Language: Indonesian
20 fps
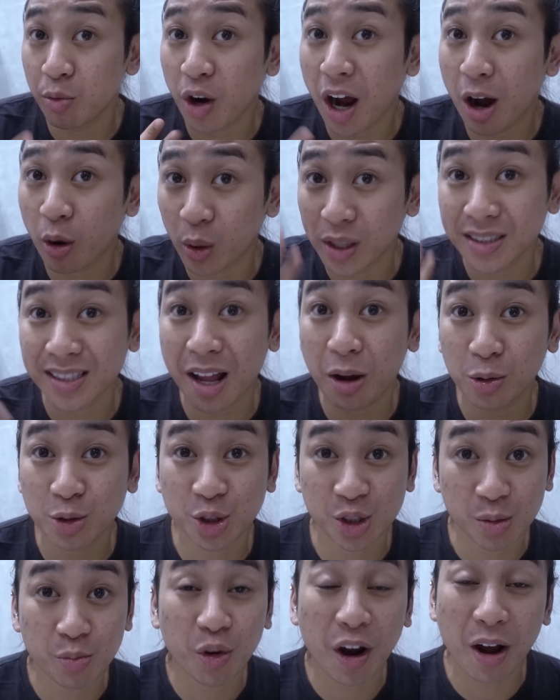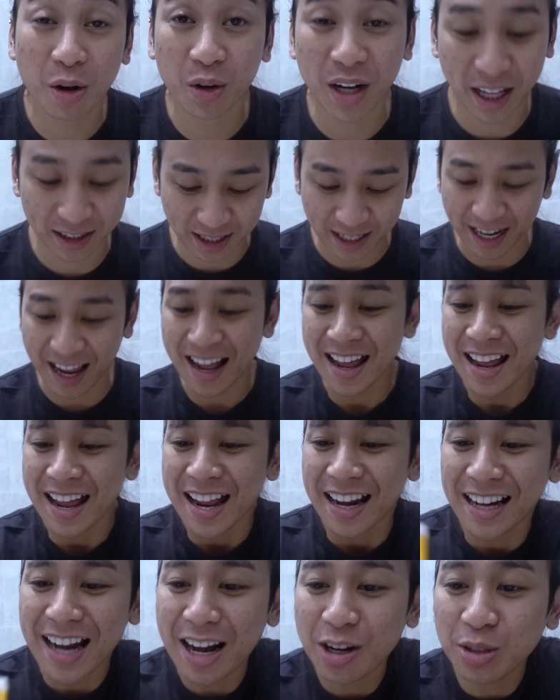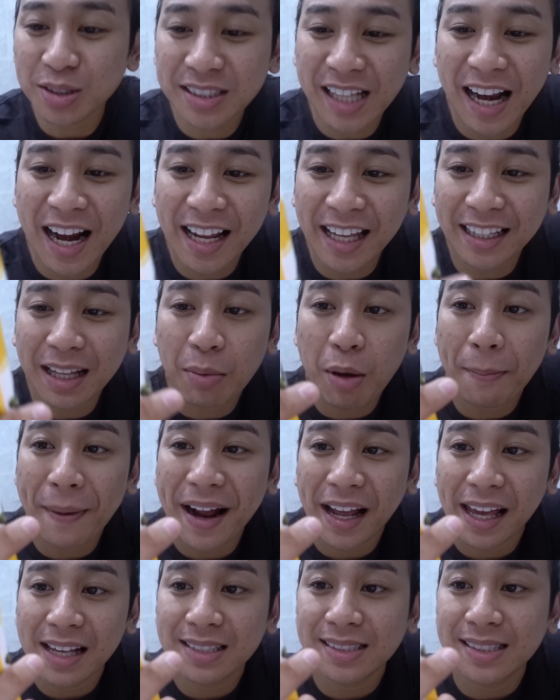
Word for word: muka aku ya, setelah aku cuci muka aku liatin ya lalu sekarang kita mau pakai